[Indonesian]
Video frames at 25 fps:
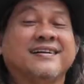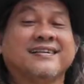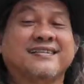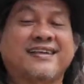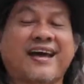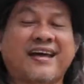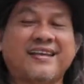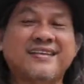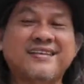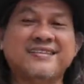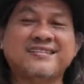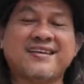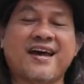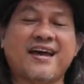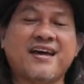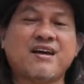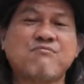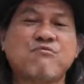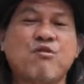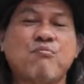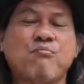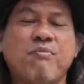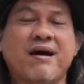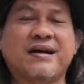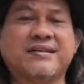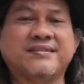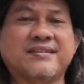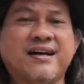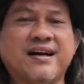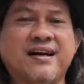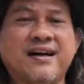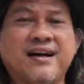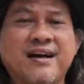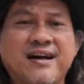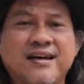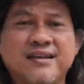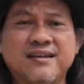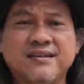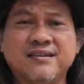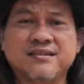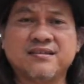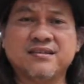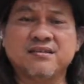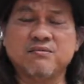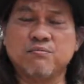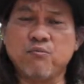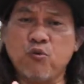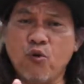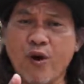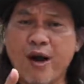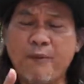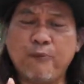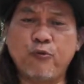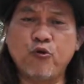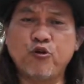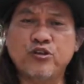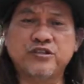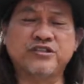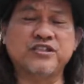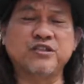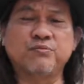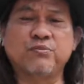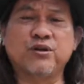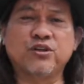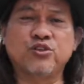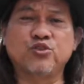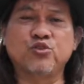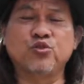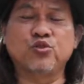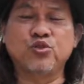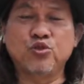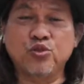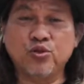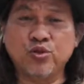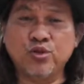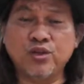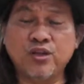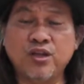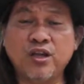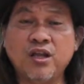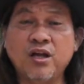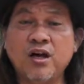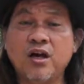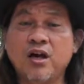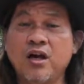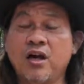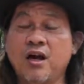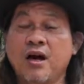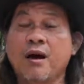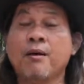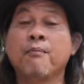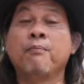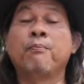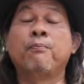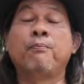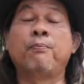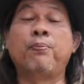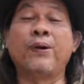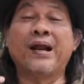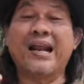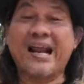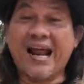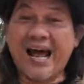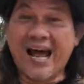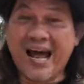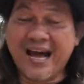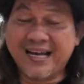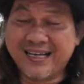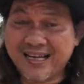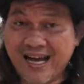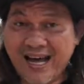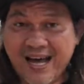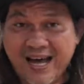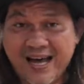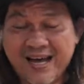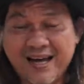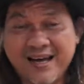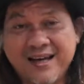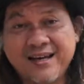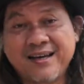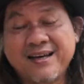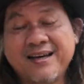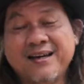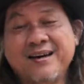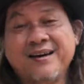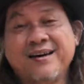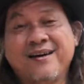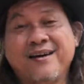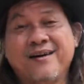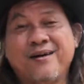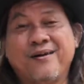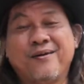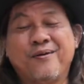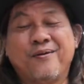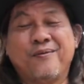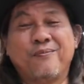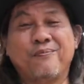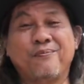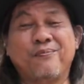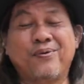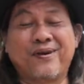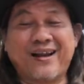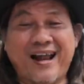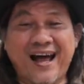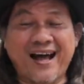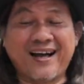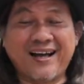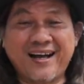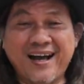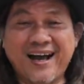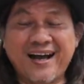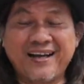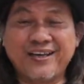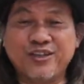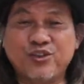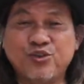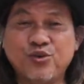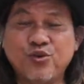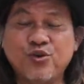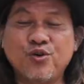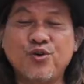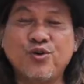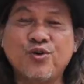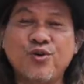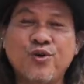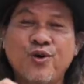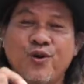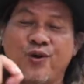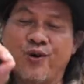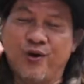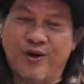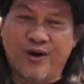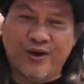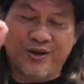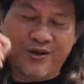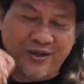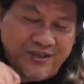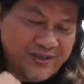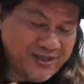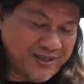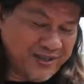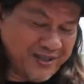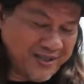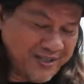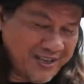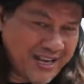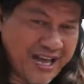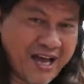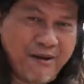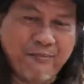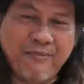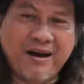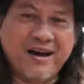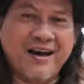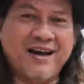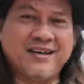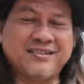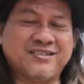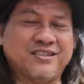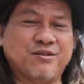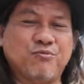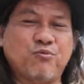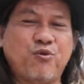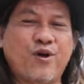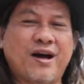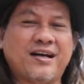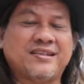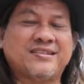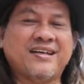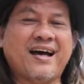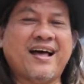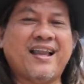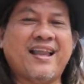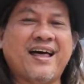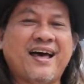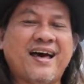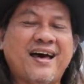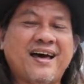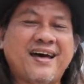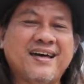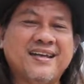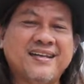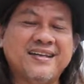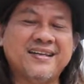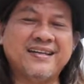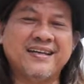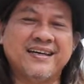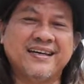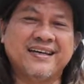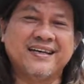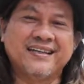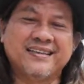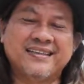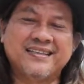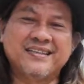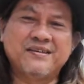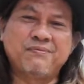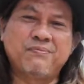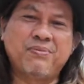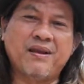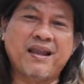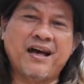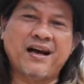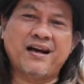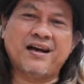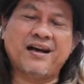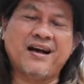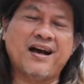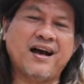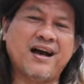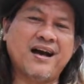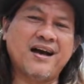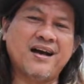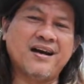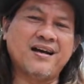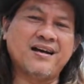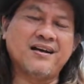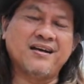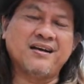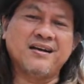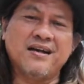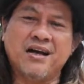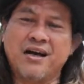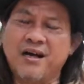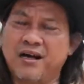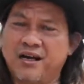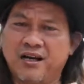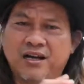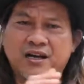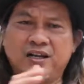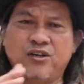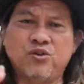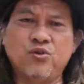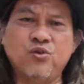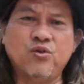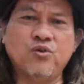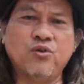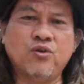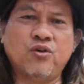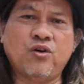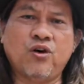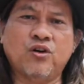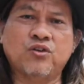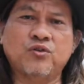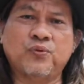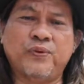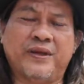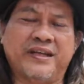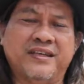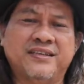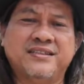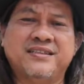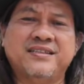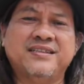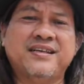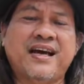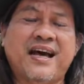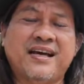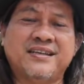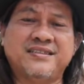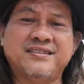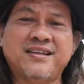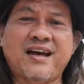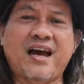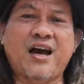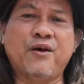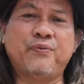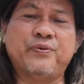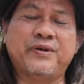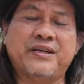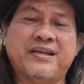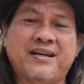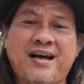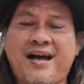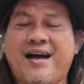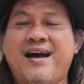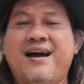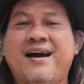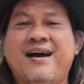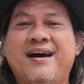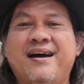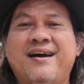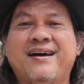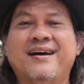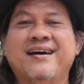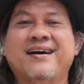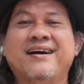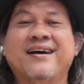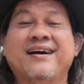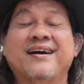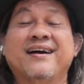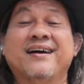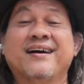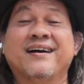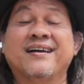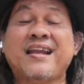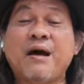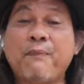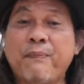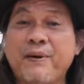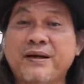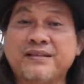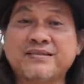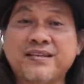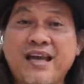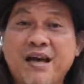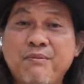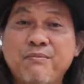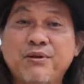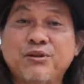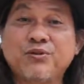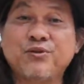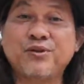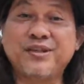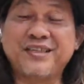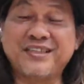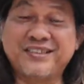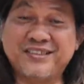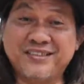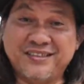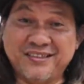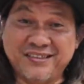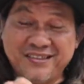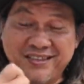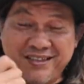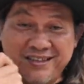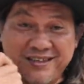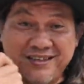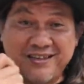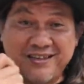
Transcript: Tadi saya membacakan sebuah puisi berjudul Braga. Braga itu nama sebuah jalan di belakang gedung konferensi Asia Afrika. Kenapa saya menulis